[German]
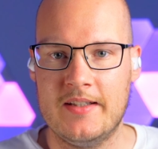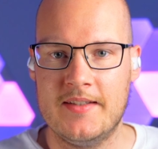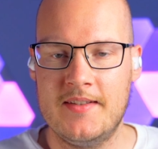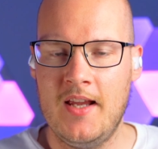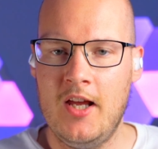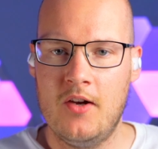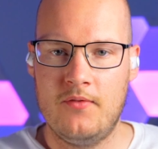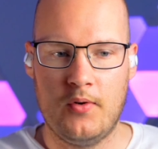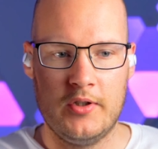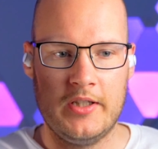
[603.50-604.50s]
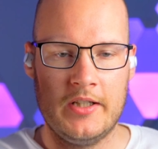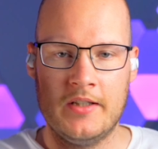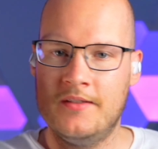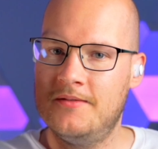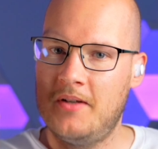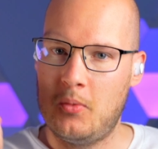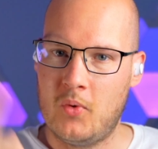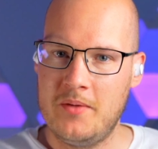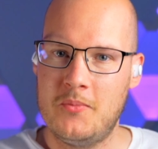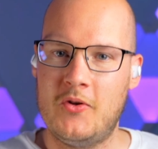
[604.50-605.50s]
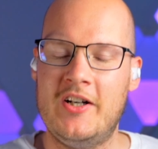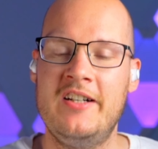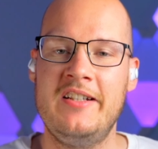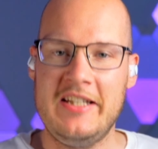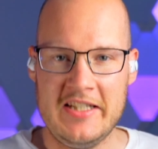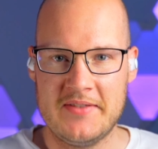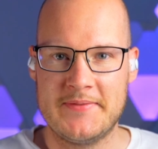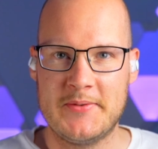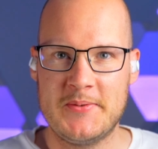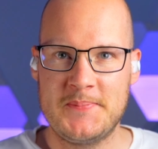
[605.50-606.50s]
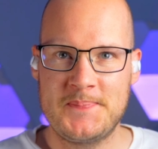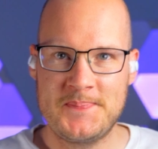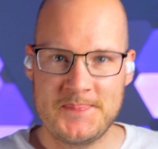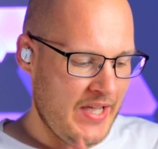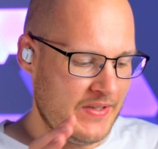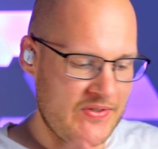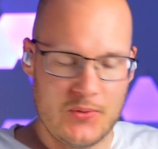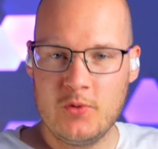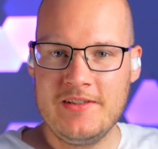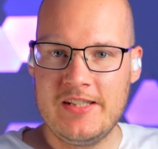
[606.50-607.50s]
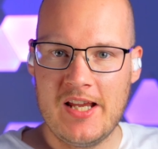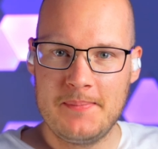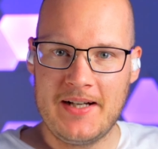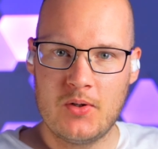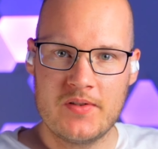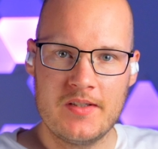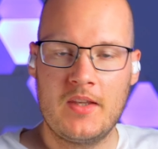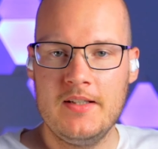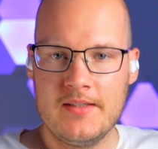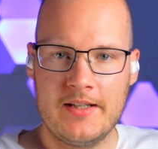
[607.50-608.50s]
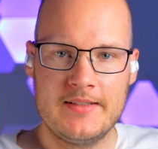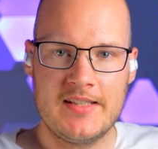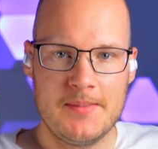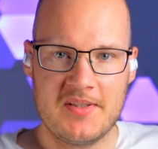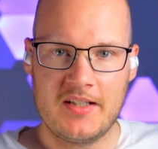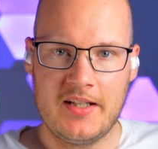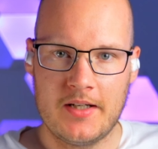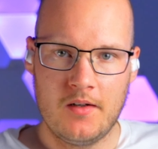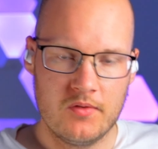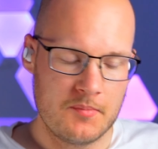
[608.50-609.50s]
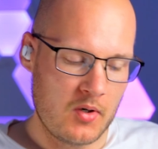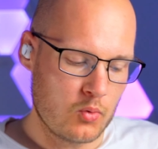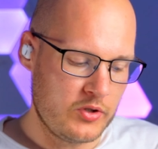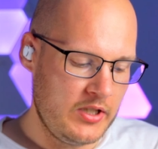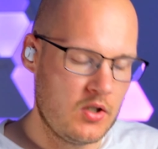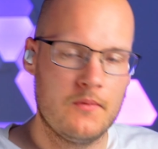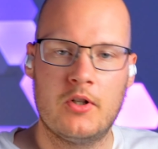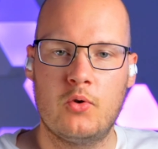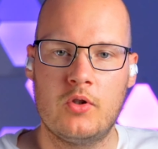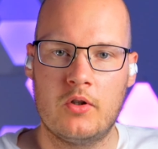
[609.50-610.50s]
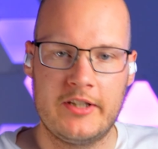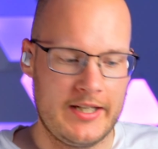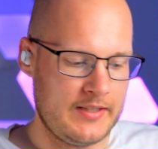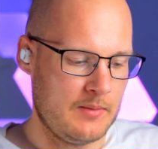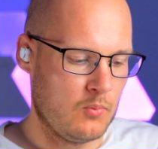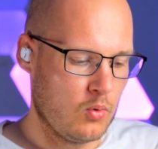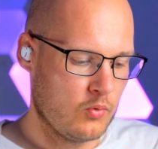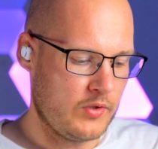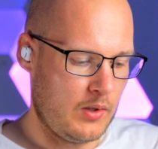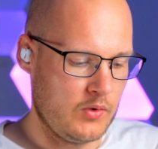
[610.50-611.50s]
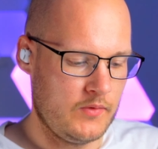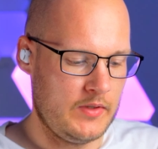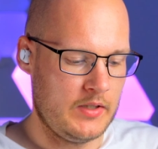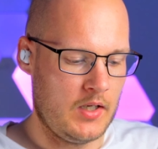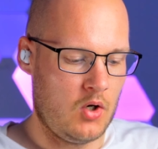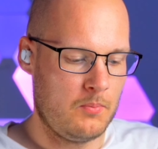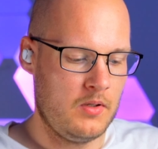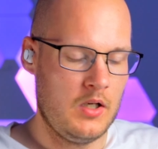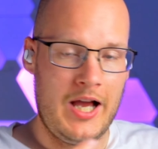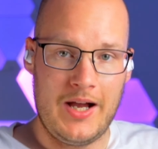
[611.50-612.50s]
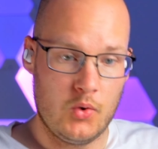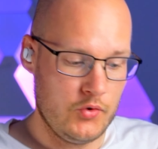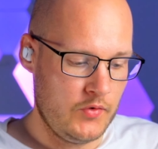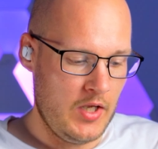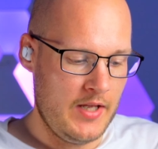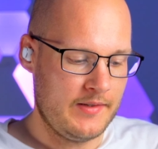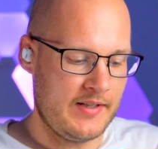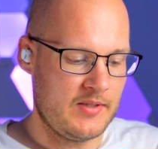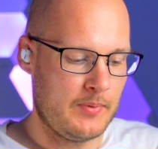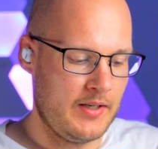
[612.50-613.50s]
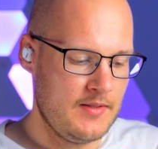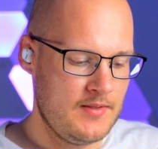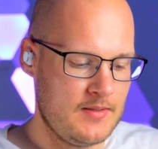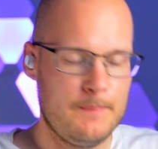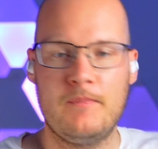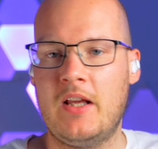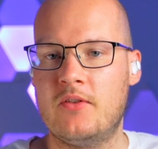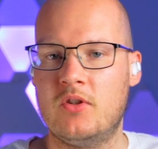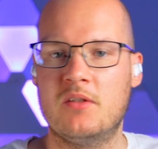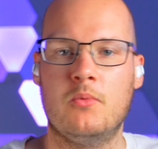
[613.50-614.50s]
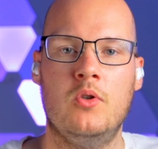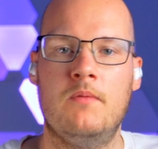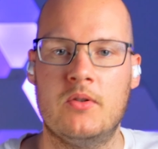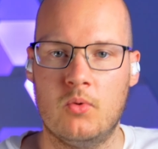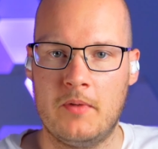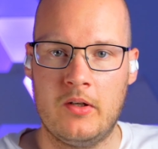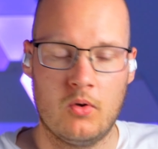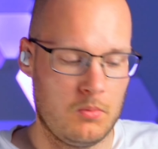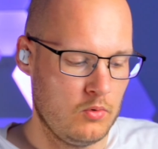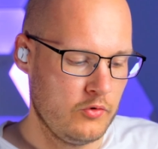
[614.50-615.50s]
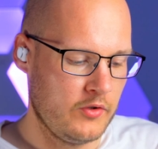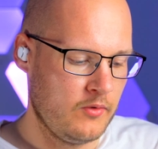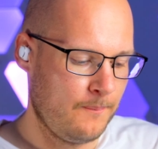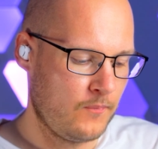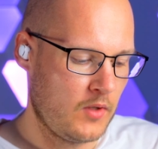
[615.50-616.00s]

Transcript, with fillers: ist von dem One More Evo. So sieht die App aus, ist eigentlich selbsterklärend aufgebaut und hier können wir natürlich auch direkt den Modus auswählen, ob aus, Transparenz, also dass man hört, was um einen herum los ist,